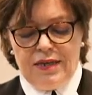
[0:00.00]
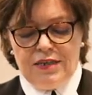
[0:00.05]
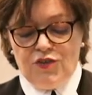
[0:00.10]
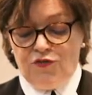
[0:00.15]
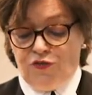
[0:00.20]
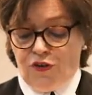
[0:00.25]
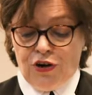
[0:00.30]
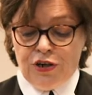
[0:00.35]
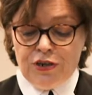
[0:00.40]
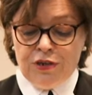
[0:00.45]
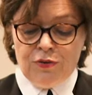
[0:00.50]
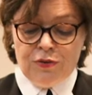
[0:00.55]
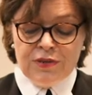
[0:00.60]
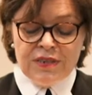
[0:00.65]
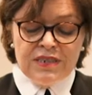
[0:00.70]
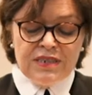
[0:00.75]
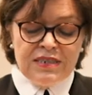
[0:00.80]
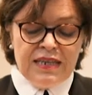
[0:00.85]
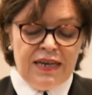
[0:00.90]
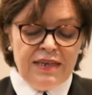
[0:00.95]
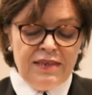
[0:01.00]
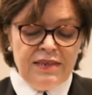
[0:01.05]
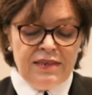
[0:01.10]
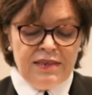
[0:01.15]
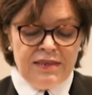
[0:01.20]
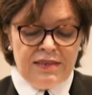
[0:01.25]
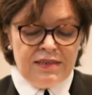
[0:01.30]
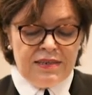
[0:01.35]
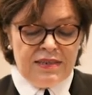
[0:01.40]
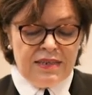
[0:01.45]
Die Folgen unseres
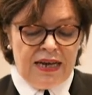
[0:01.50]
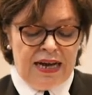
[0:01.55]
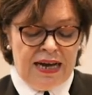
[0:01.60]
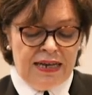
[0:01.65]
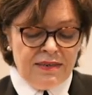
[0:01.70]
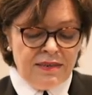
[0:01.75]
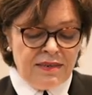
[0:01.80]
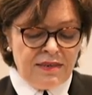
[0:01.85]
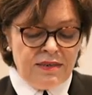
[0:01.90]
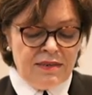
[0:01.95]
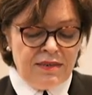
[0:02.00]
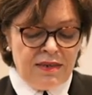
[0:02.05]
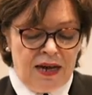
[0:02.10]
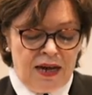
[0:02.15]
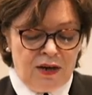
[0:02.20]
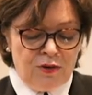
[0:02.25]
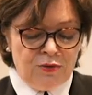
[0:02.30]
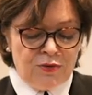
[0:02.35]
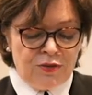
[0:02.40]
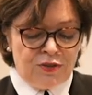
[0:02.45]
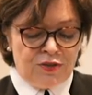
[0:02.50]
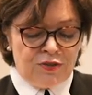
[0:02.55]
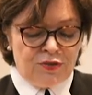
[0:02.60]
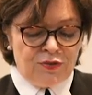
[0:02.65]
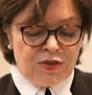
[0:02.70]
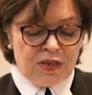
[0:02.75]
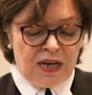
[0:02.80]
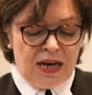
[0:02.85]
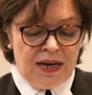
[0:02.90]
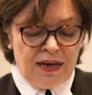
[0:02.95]
Handelns, die andere nach uns zu
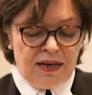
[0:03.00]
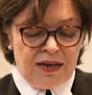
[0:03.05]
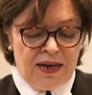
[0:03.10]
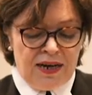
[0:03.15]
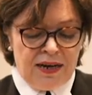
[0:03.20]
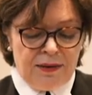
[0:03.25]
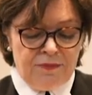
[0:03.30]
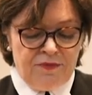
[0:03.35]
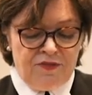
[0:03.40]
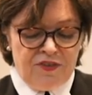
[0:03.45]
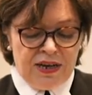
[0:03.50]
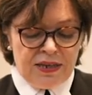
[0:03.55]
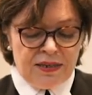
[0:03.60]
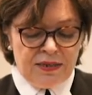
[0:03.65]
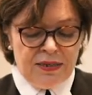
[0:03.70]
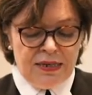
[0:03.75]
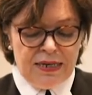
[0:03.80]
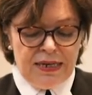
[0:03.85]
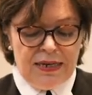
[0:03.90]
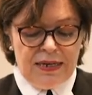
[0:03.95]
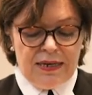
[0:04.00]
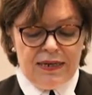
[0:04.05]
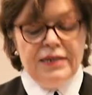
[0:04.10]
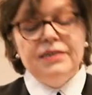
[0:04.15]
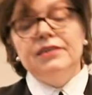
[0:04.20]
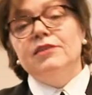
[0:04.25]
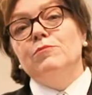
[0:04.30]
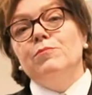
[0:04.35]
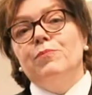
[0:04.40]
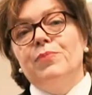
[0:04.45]
tragen haben werden,
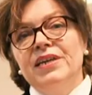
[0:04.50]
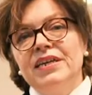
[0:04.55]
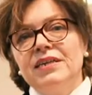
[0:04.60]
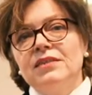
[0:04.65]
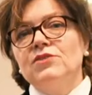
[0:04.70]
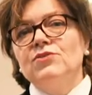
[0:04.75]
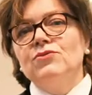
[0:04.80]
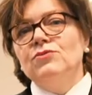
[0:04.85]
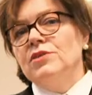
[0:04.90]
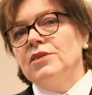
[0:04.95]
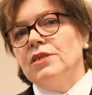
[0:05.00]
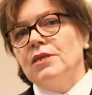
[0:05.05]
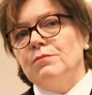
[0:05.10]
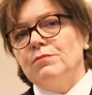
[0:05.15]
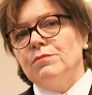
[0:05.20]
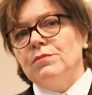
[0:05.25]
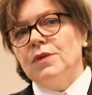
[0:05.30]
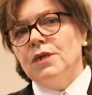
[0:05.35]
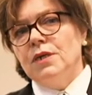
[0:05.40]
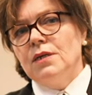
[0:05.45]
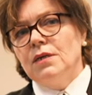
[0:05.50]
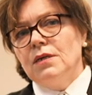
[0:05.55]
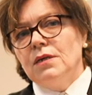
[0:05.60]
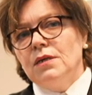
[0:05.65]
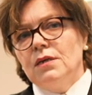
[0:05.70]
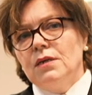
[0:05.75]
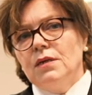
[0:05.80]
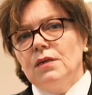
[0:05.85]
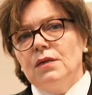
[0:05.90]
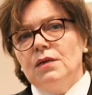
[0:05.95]
in den Blick zu nehmen
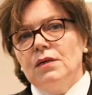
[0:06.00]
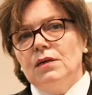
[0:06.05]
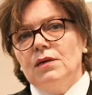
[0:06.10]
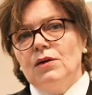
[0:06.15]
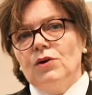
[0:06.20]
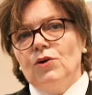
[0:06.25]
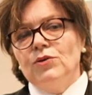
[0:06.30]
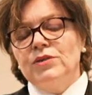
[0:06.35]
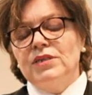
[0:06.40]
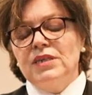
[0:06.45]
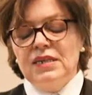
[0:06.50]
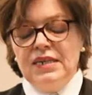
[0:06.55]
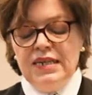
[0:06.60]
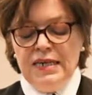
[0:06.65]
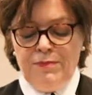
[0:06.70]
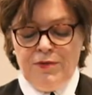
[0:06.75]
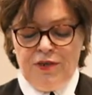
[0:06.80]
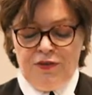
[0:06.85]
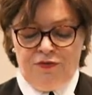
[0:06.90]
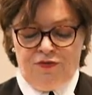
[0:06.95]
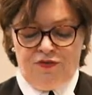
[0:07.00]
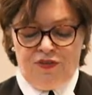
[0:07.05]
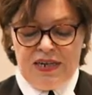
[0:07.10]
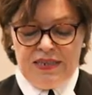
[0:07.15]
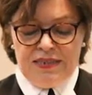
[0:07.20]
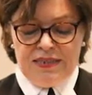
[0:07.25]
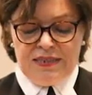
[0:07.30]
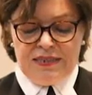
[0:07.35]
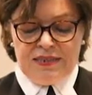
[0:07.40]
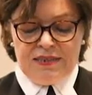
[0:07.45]
und
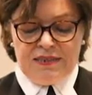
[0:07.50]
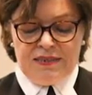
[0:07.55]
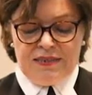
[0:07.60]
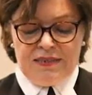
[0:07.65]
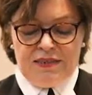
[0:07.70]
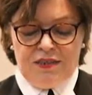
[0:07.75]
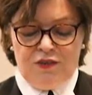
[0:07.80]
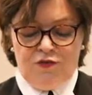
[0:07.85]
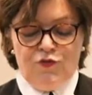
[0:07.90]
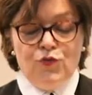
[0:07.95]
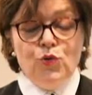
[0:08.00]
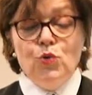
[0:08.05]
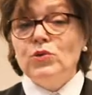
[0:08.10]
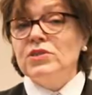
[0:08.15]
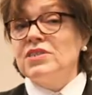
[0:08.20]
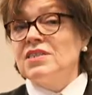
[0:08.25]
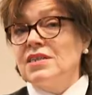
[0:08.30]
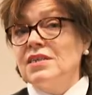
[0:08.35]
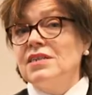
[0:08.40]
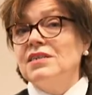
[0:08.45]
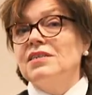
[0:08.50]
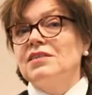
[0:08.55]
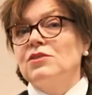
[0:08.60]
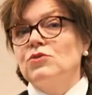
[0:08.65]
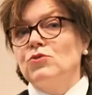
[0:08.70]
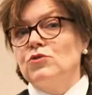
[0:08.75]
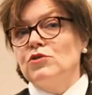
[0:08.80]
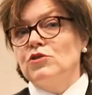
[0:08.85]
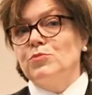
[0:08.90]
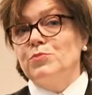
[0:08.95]
gegebenenfalls die
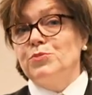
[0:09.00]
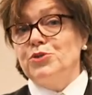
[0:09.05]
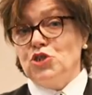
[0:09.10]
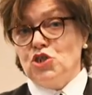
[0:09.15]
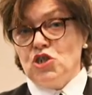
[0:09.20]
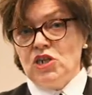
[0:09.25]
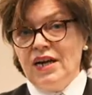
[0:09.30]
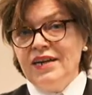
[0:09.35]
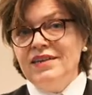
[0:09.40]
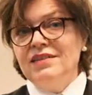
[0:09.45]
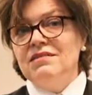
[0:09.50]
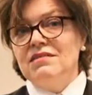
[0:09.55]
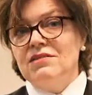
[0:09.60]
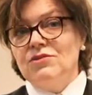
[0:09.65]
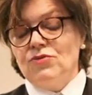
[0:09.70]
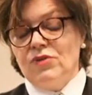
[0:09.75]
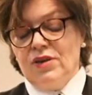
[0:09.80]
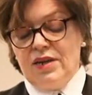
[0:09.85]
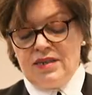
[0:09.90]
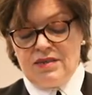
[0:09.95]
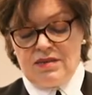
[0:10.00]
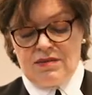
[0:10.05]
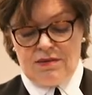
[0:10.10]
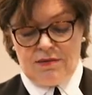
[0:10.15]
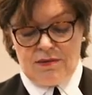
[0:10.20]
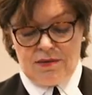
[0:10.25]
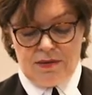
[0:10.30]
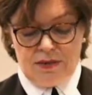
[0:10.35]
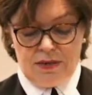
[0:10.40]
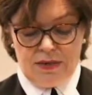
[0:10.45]
Wuchsrichtung beschneiden zu lassen,
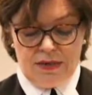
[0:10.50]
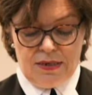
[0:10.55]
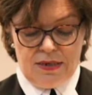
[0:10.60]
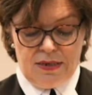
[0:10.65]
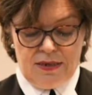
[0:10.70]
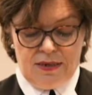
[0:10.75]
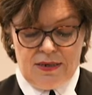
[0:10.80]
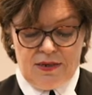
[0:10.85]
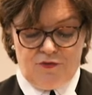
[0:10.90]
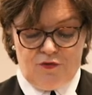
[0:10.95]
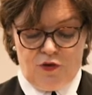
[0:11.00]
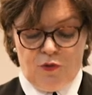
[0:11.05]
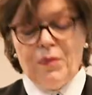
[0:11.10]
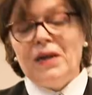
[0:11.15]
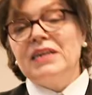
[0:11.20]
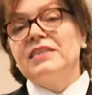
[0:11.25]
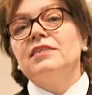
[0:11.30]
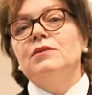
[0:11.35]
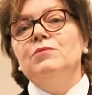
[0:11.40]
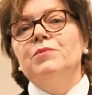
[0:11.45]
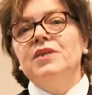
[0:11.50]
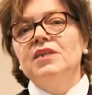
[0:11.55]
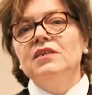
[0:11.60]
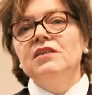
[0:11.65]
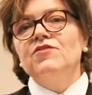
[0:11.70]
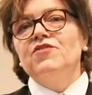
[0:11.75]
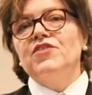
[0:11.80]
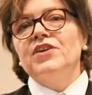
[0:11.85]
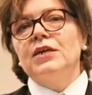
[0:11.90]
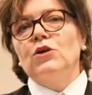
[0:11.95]
von manchem
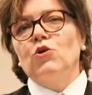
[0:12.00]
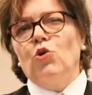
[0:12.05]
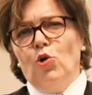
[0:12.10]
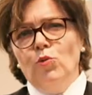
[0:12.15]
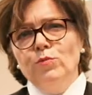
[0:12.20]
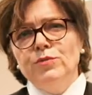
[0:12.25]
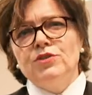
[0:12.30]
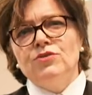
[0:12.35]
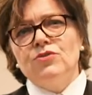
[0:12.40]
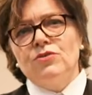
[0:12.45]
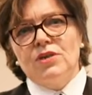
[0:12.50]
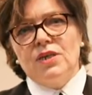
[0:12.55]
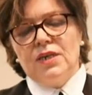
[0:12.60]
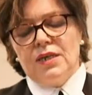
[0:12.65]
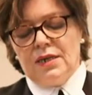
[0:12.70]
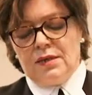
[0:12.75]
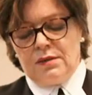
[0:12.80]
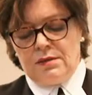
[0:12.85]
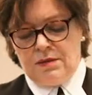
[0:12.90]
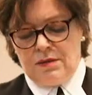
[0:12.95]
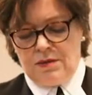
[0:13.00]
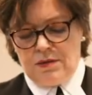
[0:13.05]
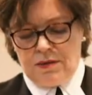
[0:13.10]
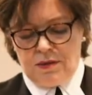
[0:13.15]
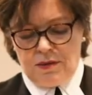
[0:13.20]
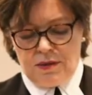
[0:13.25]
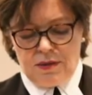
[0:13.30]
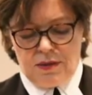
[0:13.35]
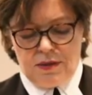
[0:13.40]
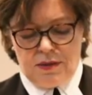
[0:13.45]
Irrweg umzukehren,
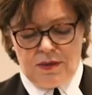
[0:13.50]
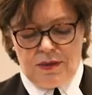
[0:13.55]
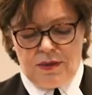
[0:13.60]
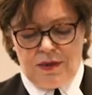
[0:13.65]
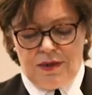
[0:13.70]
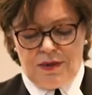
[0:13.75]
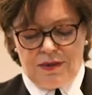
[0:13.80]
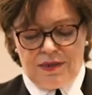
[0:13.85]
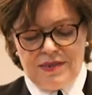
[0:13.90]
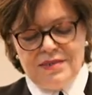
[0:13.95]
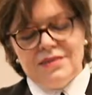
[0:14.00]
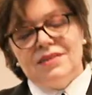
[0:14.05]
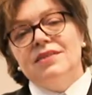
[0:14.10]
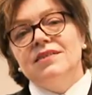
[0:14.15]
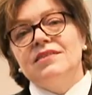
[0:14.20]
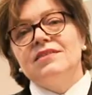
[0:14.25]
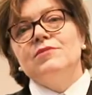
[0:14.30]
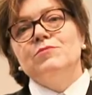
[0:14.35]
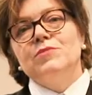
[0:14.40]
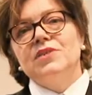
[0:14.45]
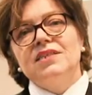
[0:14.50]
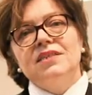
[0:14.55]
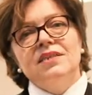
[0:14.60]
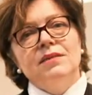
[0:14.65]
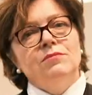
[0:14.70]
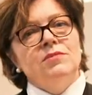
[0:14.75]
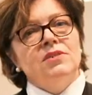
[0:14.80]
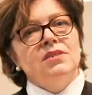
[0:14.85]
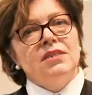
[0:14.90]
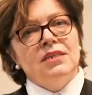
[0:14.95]
das hieße mit
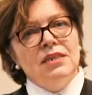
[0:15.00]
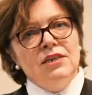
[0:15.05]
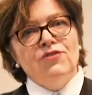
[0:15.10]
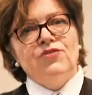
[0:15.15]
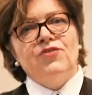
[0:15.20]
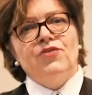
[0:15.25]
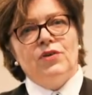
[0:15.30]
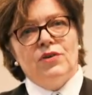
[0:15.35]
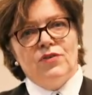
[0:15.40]
ihm tief